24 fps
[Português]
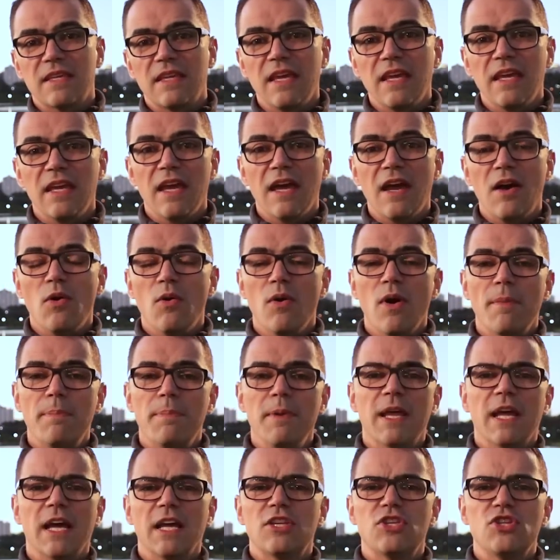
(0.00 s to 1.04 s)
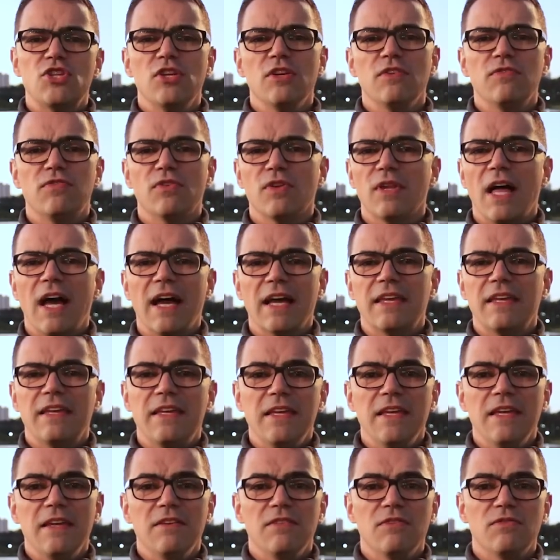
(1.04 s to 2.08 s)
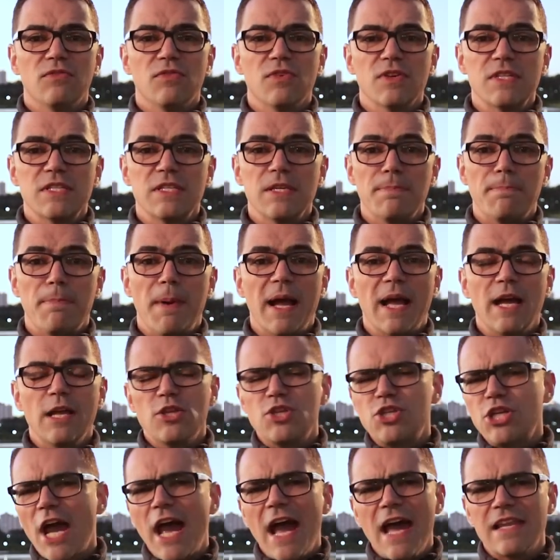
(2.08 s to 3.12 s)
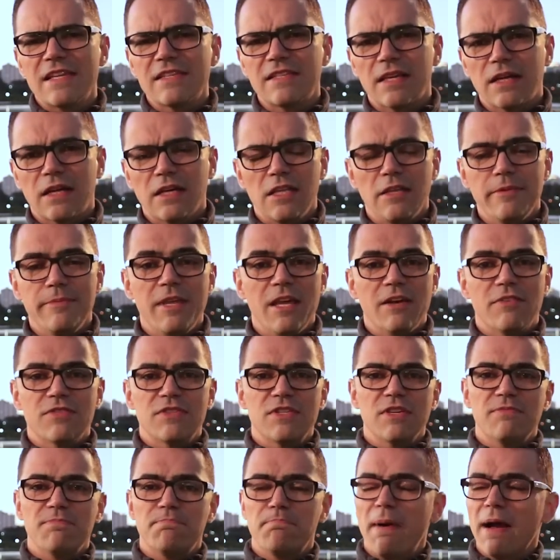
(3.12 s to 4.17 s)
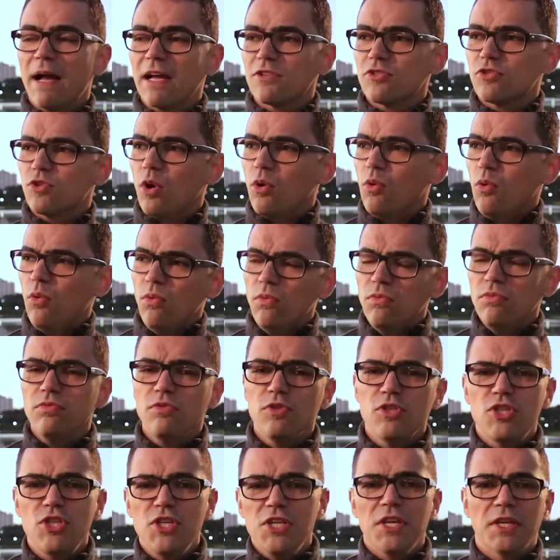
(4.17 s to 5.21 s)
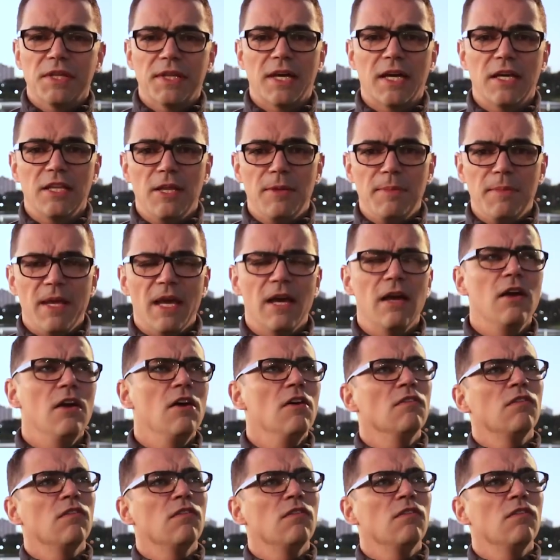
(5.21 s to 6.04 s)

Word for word: que é um aplicativo lá que você paga diárias na academia, você paga só um dia na academia.